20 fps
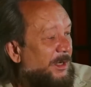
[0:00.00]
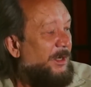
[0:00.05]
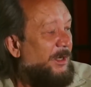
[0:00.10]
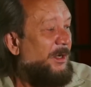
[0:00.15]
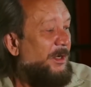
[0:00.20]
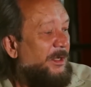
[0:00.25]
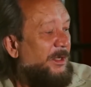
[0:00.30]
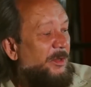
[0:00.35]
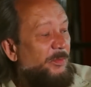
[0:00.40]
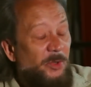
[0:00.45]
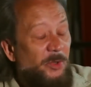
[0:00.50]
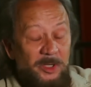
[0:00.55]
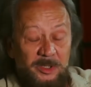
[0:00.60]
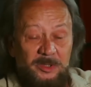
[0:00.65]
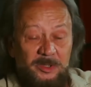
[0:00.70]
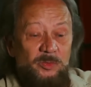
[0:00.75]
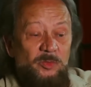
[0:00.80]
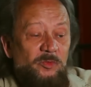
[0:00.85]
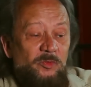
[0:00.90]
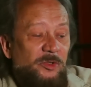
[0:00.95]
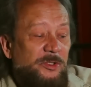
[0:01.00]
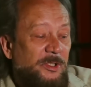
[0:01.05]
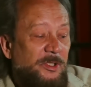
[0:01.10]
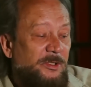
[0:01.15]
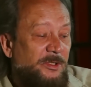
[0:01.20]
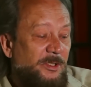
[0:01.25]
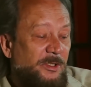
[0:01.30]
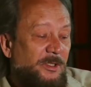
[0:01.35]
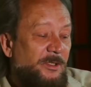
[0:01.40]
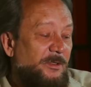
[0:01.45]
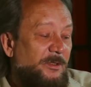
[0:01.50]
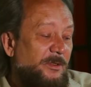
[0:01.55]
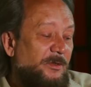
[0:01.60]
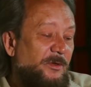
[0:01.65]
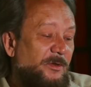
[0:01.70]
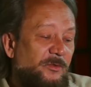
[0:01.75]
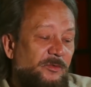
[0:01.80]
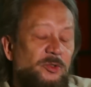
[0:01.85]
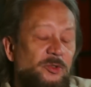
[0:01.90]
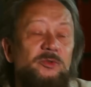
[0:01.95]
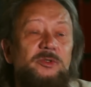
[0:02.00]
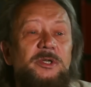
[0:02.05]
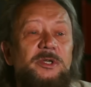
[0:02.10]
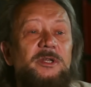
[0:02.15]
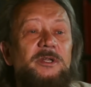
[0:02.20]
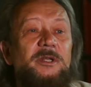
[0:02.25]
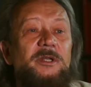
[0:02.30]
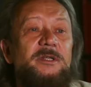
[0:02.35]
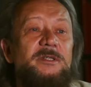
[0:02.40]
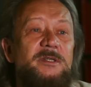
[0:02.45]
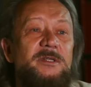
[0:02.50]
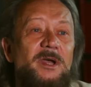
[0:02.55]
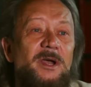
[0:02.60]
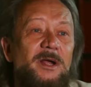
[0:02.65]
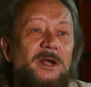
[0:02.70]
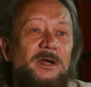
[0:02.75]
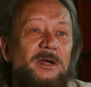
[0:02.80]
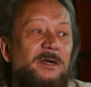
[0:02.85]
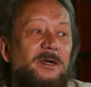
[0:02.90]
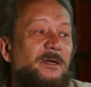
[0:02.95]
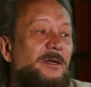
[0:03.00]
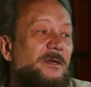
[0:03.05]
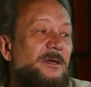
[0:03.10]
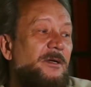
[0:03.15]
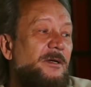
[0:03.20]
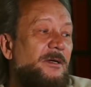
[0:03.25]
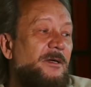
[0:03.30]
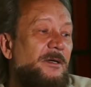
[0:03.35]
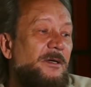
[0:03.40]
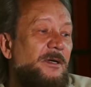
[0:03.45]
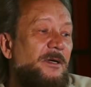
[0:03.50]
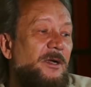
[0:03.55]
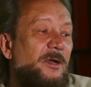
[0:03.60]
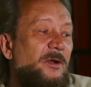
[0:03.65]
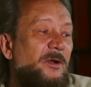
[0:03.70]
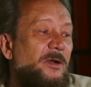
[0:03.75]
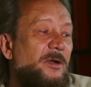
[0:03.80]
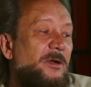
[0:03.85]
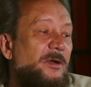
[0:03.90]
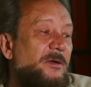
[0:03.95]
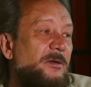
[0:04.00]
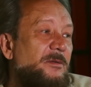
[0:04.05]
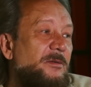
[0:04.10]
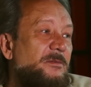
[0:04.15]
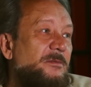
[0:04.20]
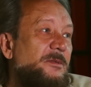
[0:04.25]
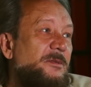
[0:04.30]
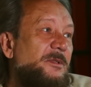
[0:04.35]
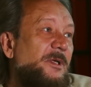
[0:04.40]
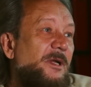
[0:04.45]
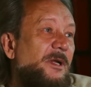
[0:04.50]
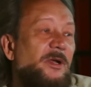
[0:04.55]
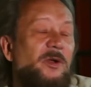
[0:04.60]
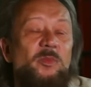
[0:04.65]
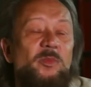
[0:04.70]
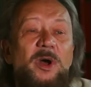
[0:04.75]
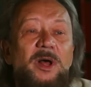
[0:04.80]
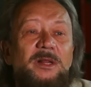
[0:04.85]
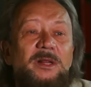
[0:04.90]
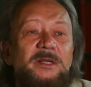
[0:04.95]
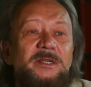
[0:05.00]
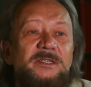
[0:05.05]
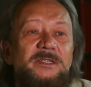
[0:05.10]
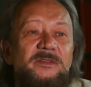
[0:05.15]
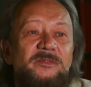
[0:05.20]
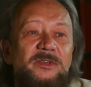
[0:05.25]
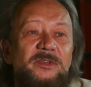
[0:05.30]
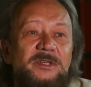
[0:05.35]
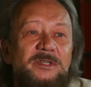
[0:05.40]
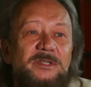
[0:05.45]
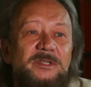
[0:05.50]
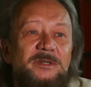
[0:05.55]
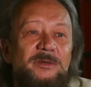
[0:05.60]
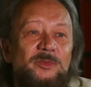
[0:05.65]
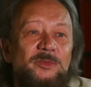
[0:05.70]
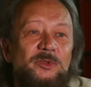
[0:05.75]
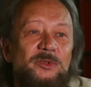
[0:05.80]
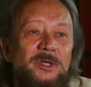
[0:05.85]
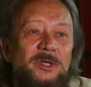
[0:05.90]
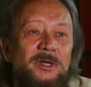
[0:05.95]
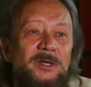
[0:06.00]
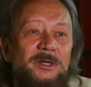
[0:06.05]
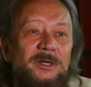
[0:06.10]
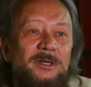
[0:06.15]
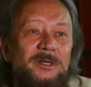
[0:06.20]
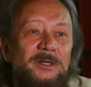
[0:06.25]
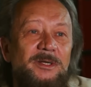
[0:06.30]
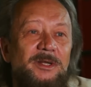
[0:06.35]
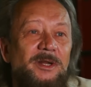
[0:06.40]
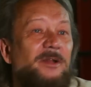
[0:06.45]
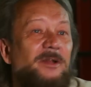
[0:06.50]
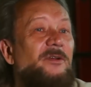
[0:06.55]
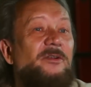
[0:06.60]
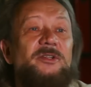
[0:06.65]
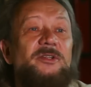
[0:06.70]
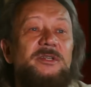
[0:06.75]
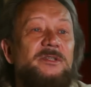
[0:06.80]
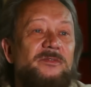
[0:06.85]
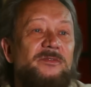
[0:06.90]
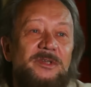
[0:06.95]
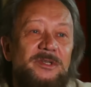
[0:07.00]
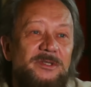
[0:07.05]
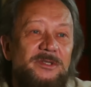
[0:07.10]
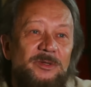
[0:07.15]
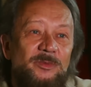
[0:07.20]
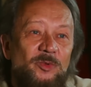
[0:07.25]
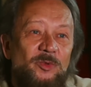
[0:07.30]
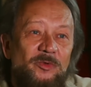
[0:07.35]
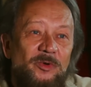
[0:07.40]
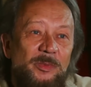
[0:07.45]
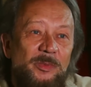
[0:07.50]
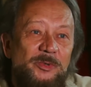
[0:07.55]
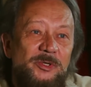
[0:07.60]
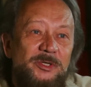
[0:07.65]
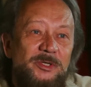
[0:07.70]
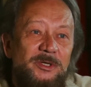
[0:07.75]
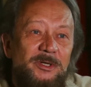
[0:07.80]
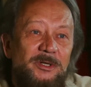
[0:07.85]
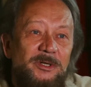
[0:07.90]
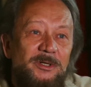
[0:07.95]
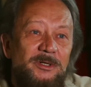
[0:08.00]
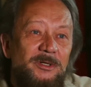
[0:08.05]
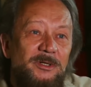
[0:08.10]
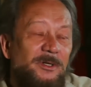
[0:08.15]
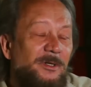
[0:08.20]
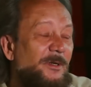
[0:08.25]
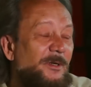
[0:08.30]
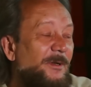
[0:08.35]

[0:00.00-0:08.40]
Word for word: А, и поэтому вот эта э, внутренняя тяга к, к, к, или к малоизвестному, да, или к неизвестному вообще,